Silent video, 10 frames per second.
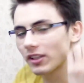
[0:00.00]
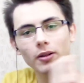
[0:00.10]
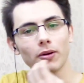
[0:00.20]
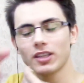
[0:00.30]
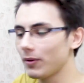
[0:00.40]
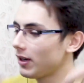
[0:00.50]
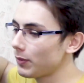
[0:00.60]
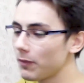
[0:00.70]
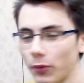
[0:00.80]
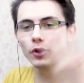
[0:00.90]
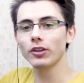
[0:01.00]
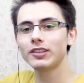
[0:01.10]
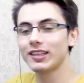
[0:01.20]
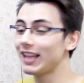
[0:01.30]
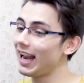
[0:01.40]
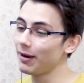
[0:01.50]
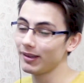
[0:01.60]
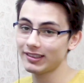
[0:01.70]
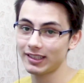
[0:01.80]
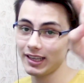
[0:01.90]
tekrar arkadaşlar bugün sizlerle
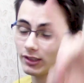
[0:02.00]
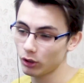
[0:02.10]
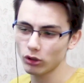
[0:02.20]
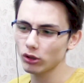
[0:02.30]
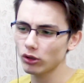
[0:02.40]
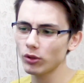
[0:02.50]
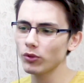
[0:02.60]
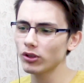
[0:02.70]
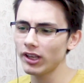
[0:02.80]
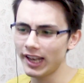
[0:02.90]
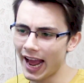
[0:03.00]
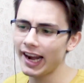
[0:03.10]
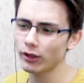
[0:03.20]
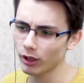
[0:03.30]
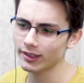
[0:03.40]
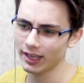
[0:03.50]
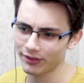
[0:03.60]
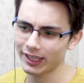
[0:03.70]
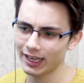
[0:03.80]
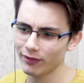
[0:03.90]
birlikte çocukluğumuzun lanet olası
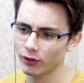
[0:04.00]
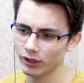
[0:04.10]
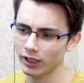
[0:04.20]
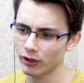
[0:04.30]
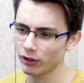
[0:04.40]
efsanevi oyunlarını